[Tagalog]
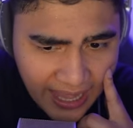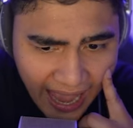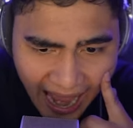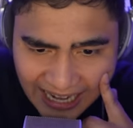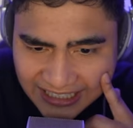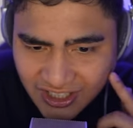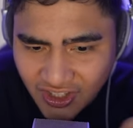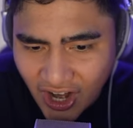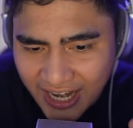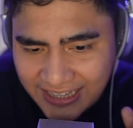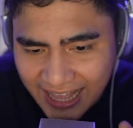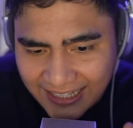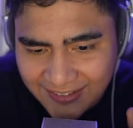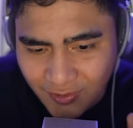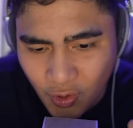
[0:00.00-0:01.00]
at try
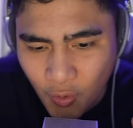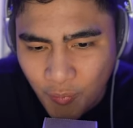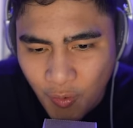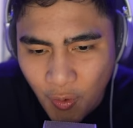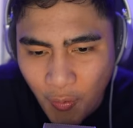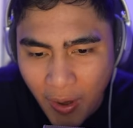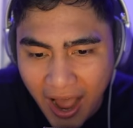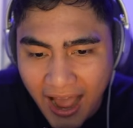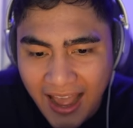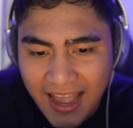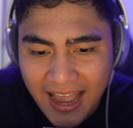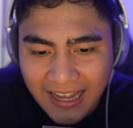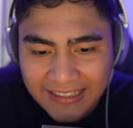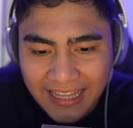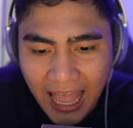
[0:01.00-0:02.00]
natin kumuha
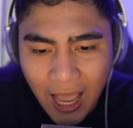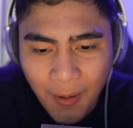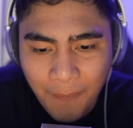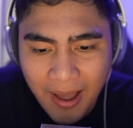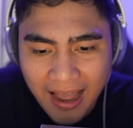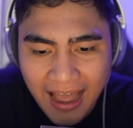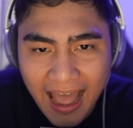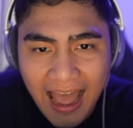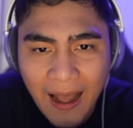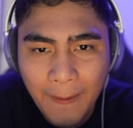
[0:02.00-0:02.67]
ng mga